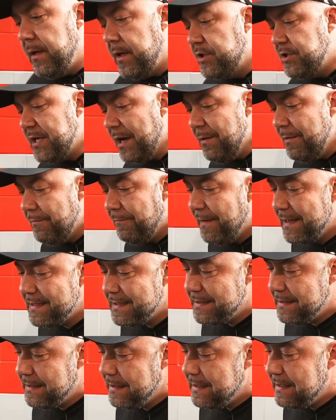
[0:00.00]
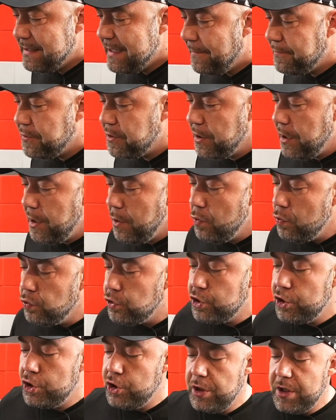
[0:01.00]
Chciałem Was zawsze
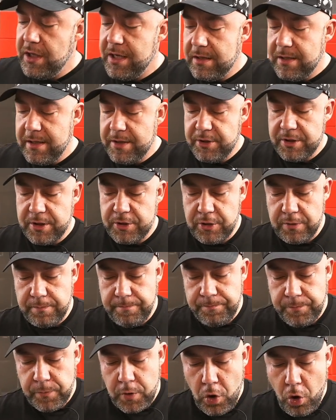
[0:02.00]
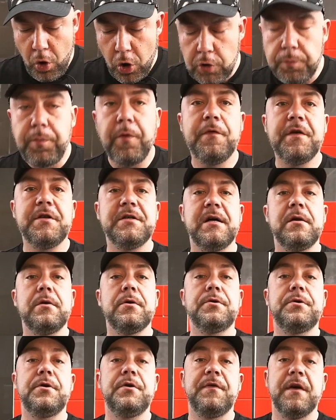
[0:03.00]
uczyć jednej rzeczy.
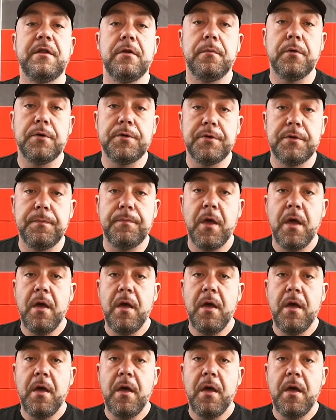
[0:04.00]
Odpowiedzialności świadomości.